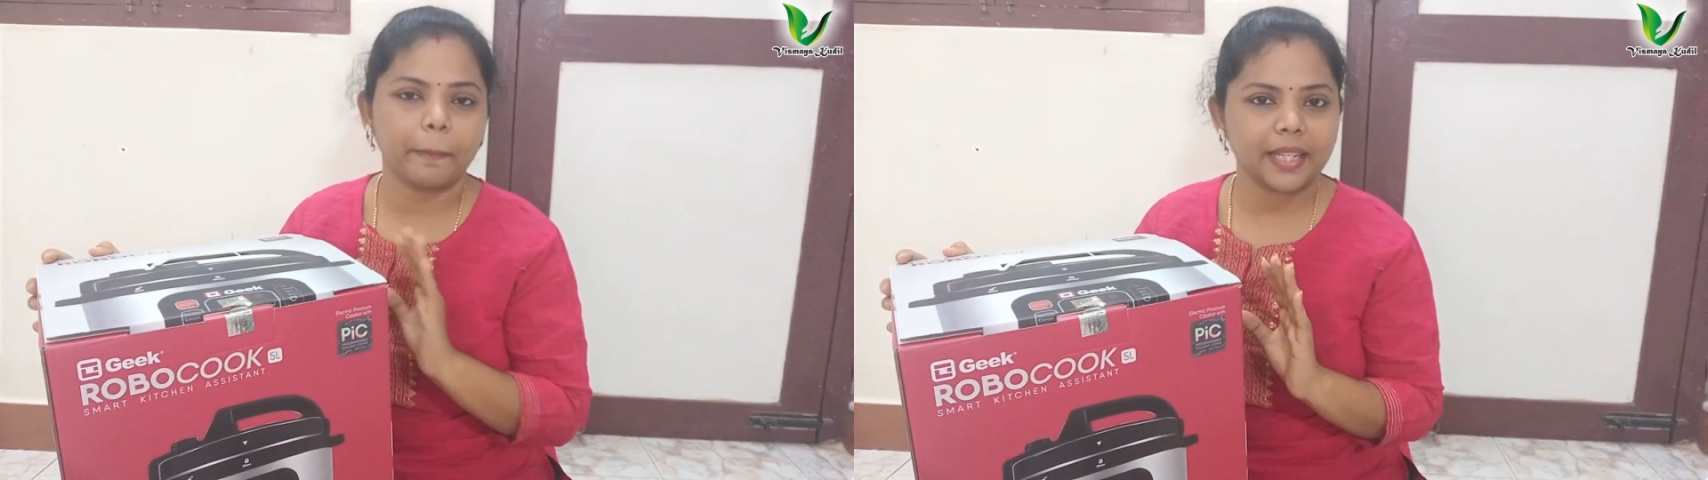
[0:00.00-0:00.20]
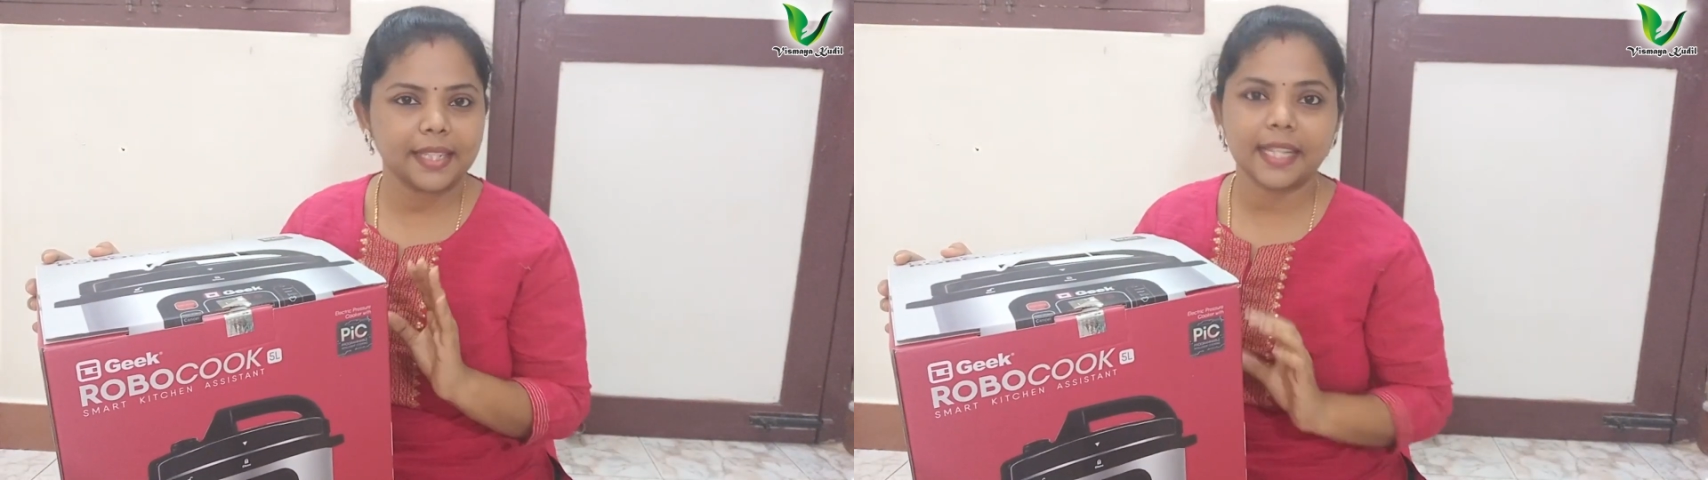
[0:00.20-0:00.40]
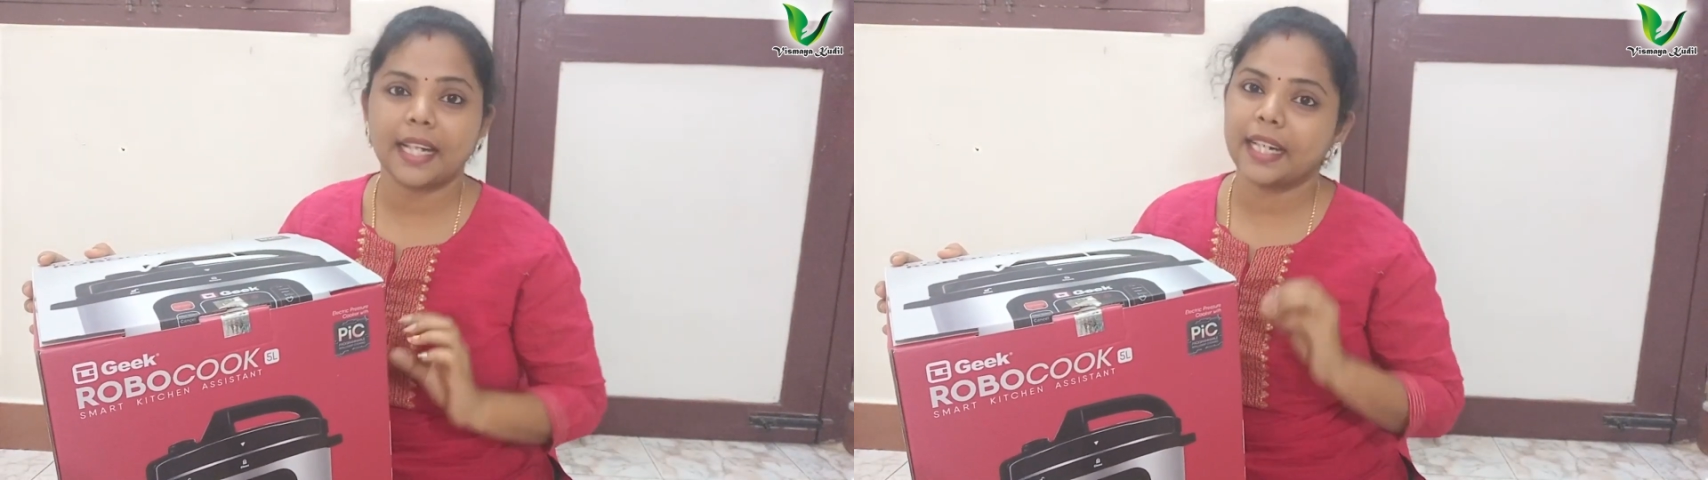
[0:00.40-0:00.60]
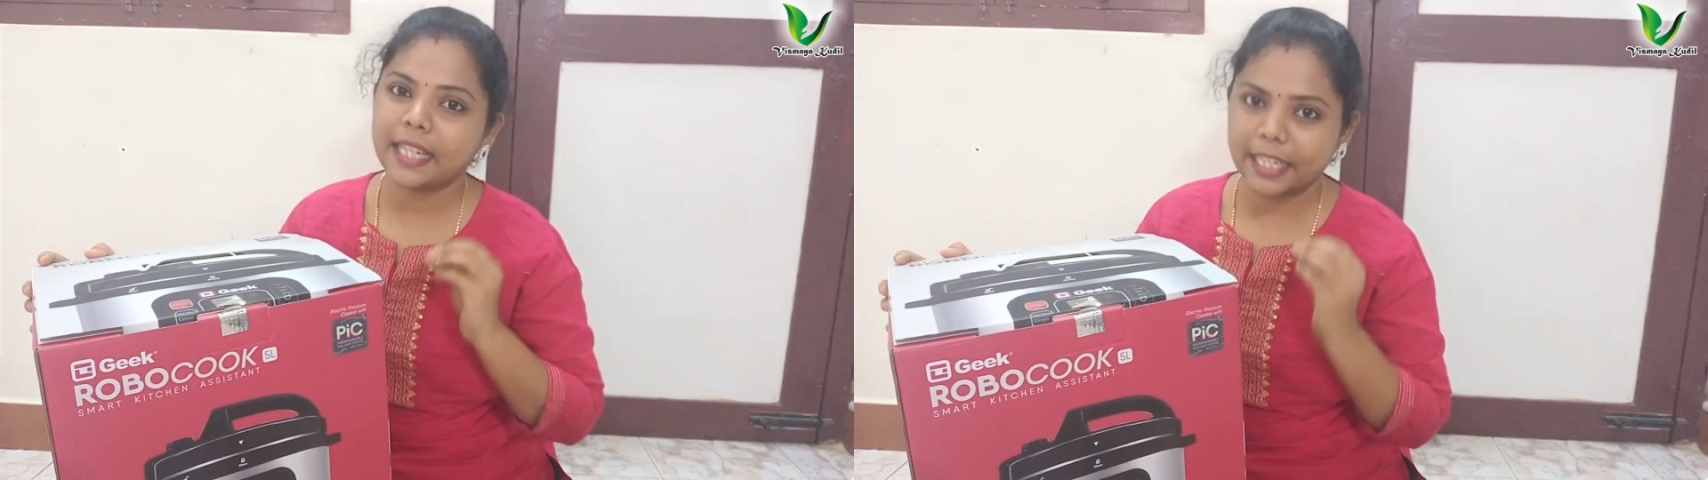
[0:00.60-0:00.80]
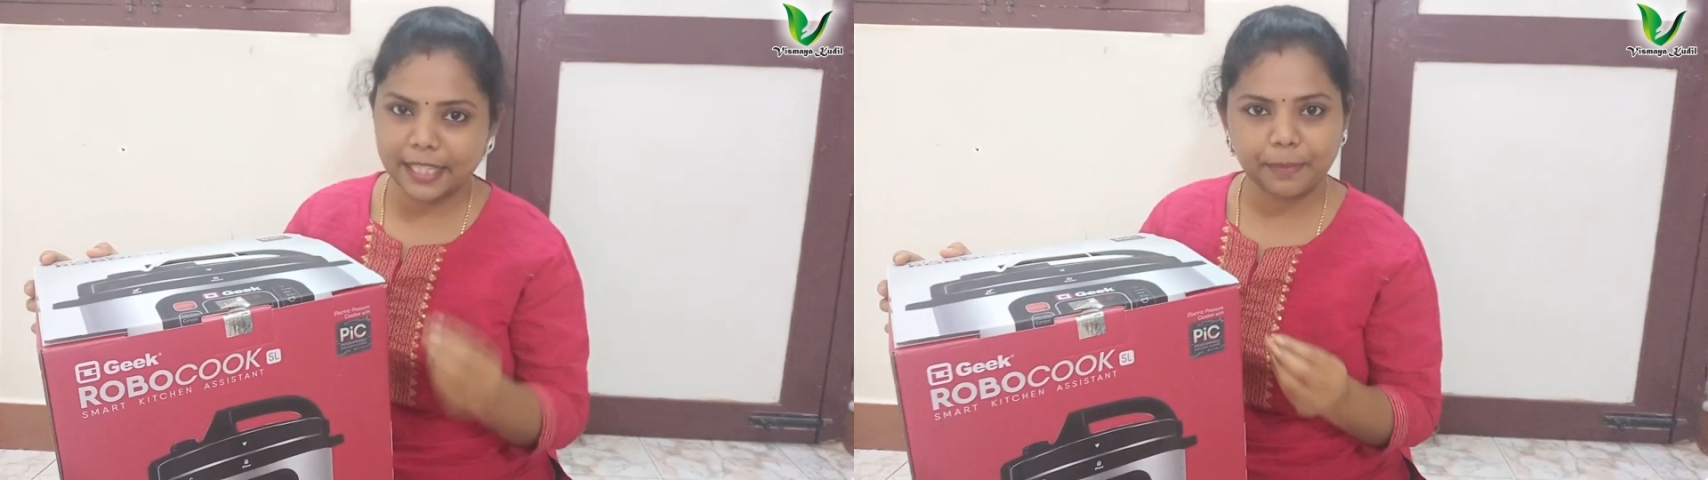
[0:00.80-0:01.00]
அமேசிங்கான
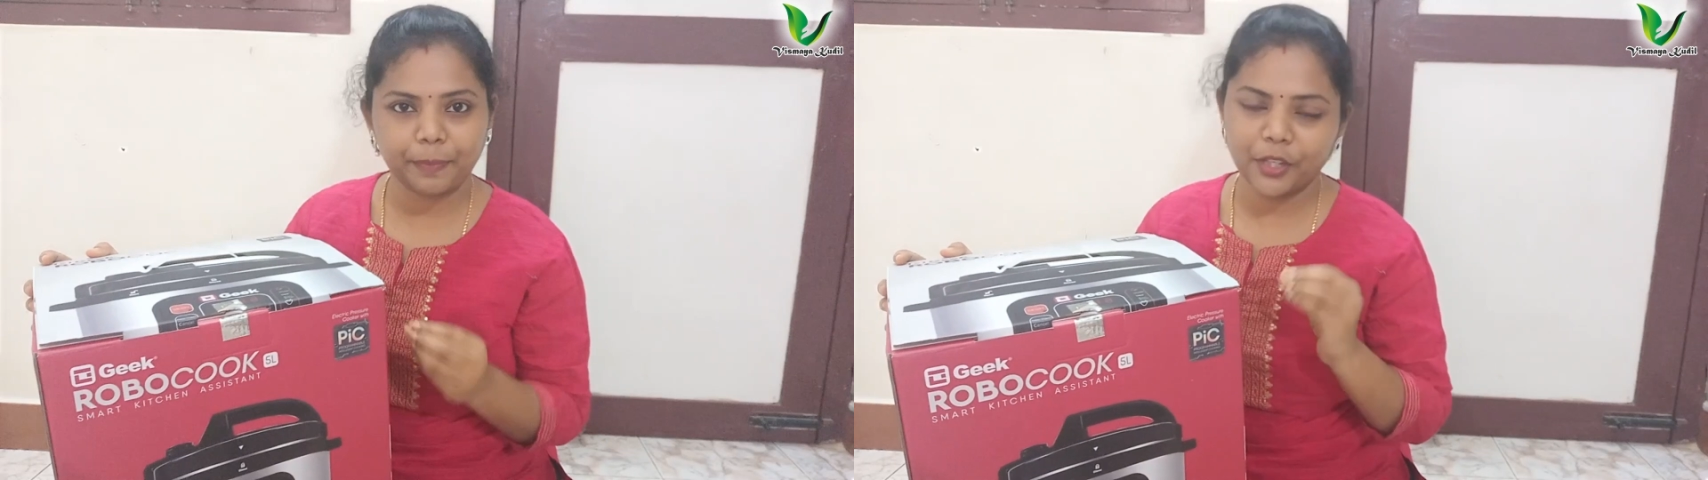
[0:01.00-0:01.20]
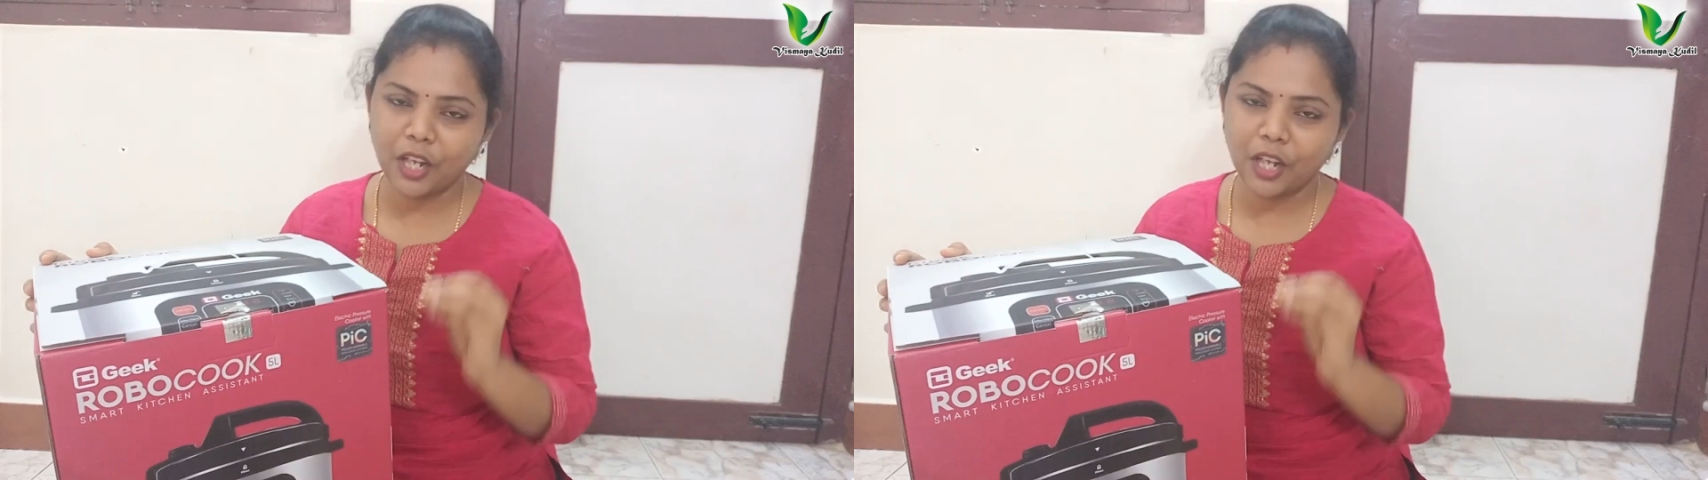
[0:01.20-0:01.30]
ரெசிபியை